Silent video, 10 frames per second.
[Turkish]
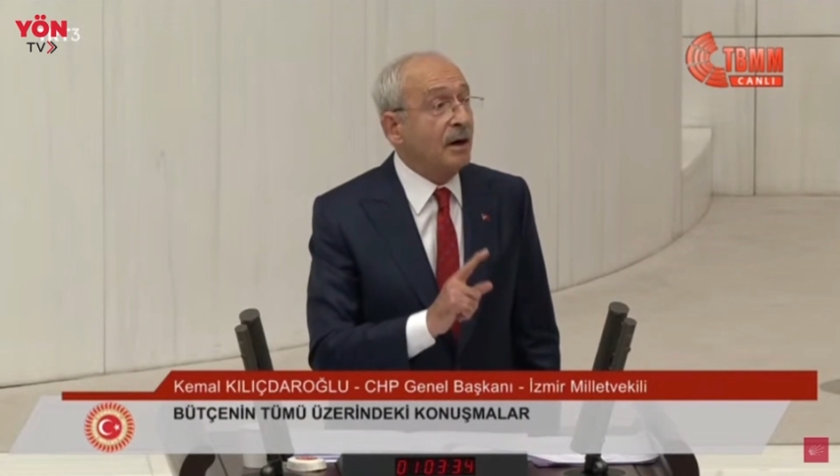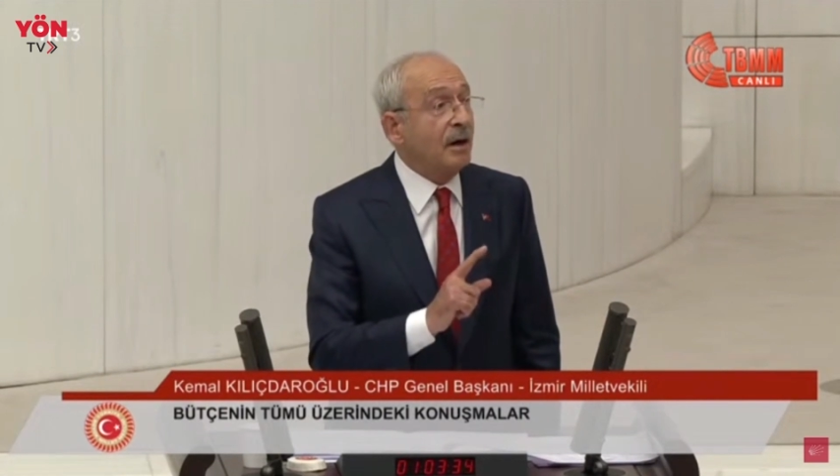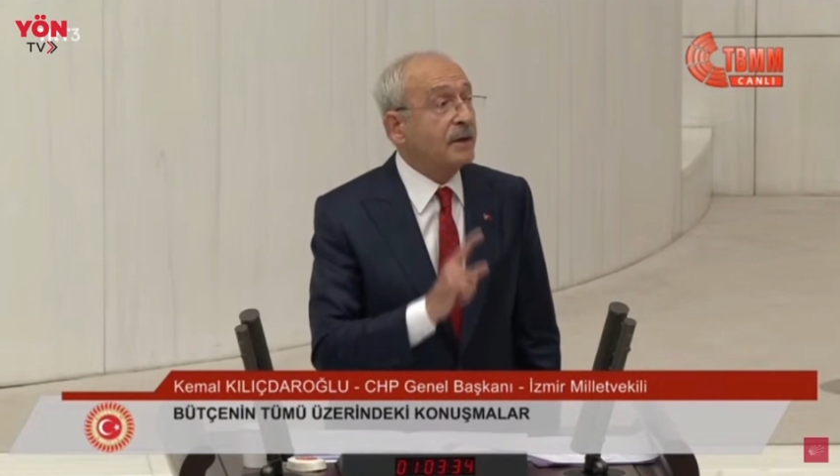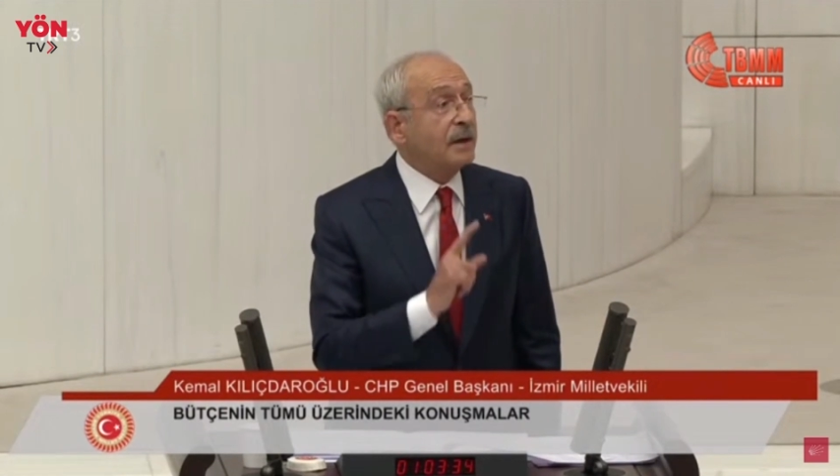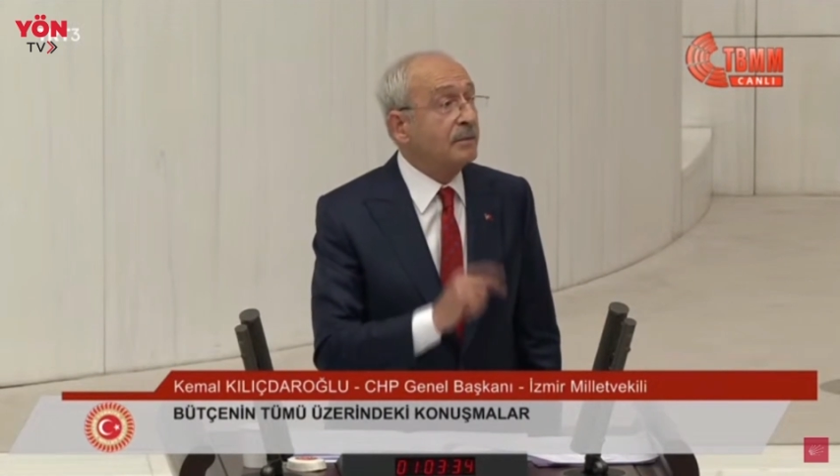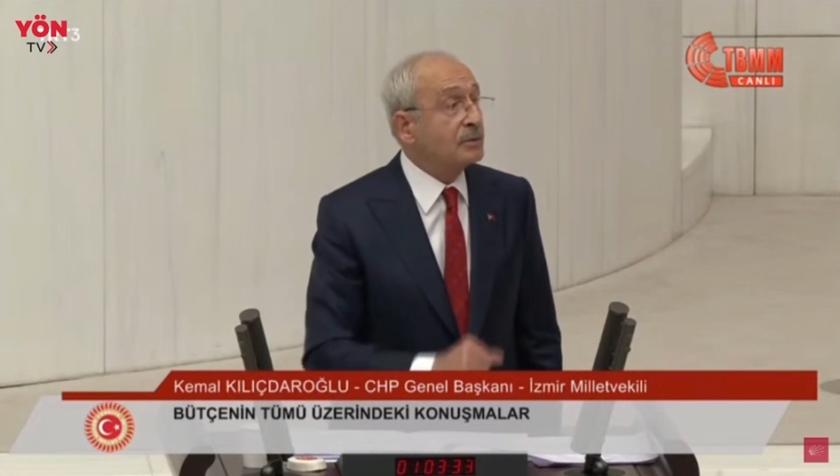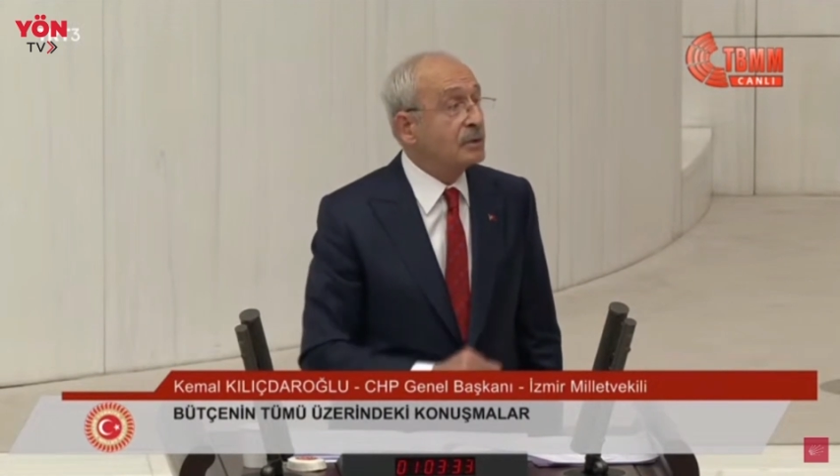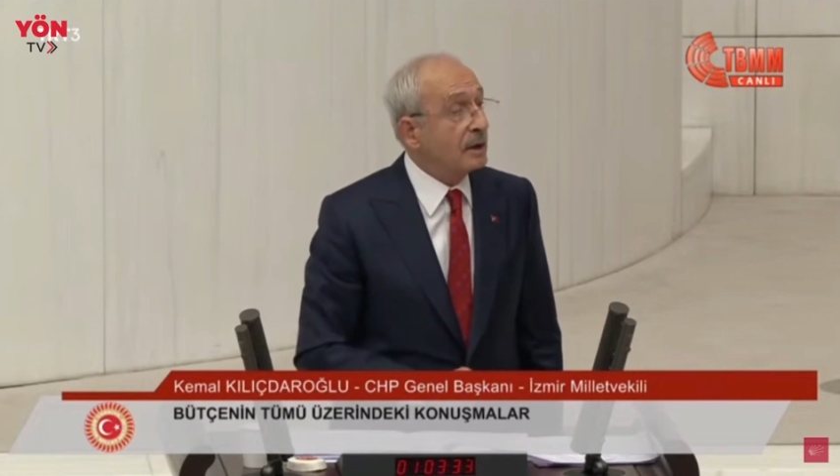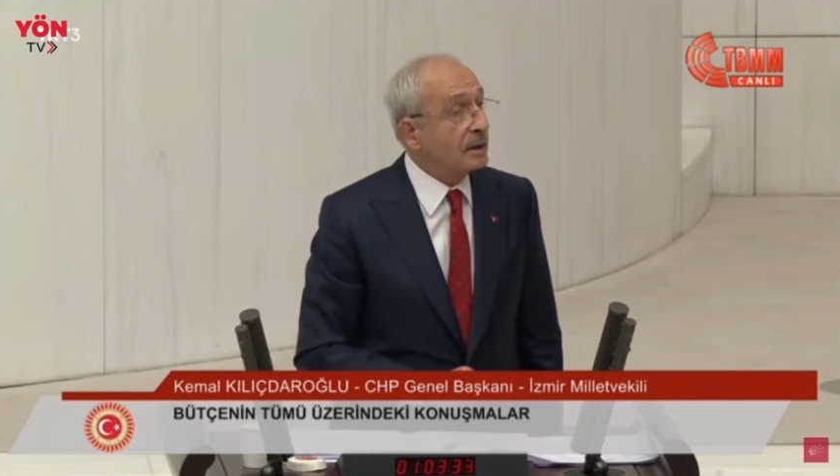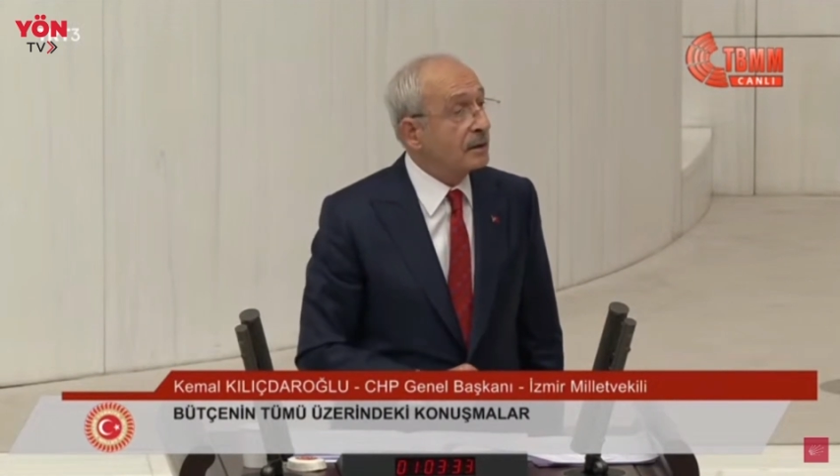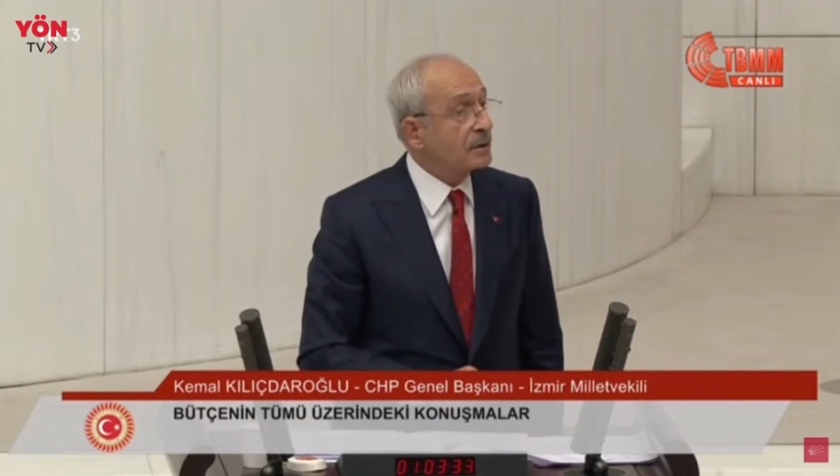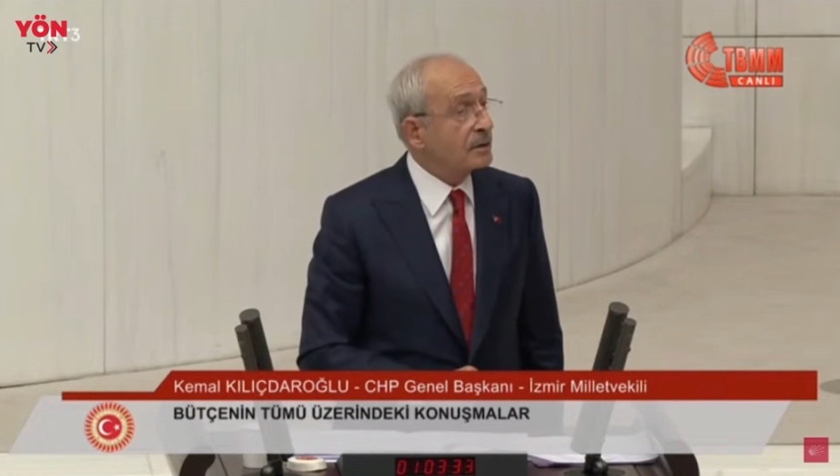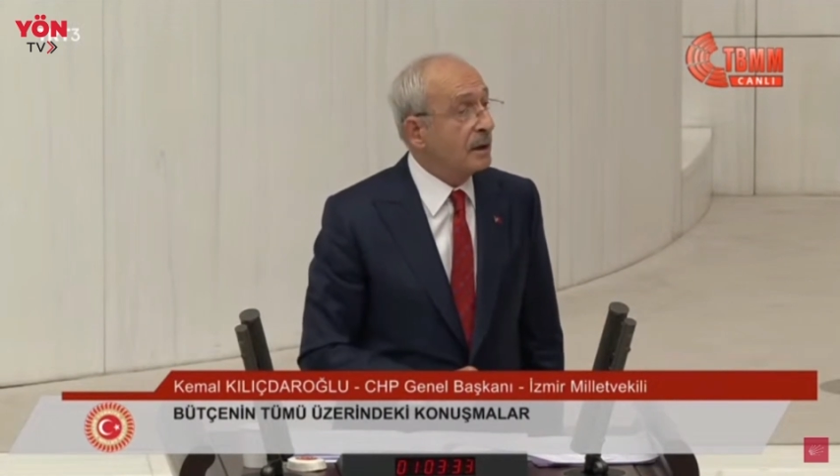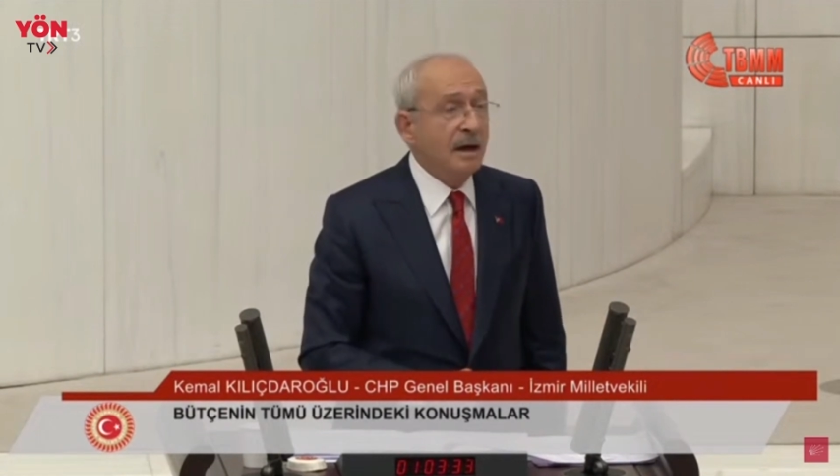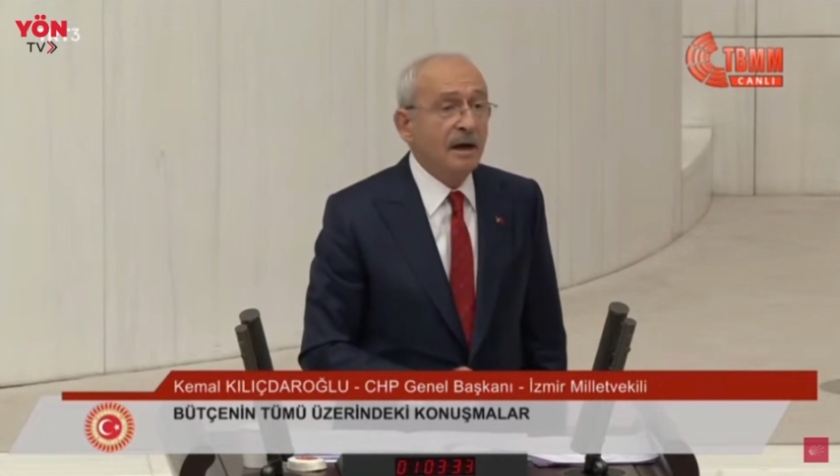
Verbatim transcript: cevap verilmemiş arkadaşlar.